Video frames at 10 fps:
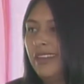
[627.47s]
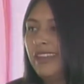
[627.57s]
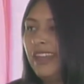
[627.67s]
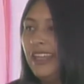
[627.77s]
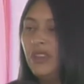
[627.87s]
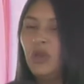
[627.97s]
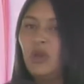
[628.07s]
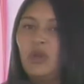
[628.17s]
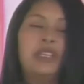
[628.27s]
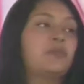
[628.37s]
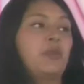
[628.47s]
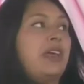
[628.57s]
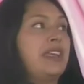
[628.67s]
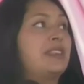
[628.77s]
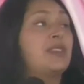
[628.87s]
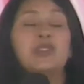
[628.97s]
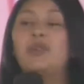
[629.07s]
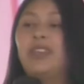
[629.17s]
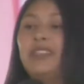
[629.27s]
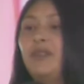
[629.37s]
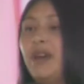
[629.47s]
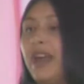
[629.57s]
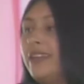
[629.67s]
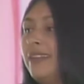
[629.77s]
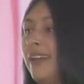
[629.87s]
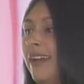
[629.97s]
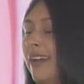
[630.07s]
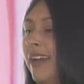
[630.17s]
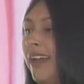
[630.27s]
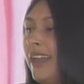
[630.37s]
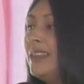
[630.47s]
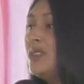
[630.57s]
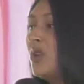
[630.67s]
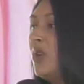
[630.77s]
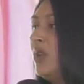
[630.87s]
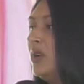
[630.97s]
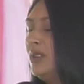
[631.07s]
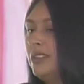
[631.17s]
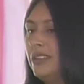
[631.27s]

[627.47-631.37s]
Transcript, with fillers: que le tocó después sobrellevar a él solo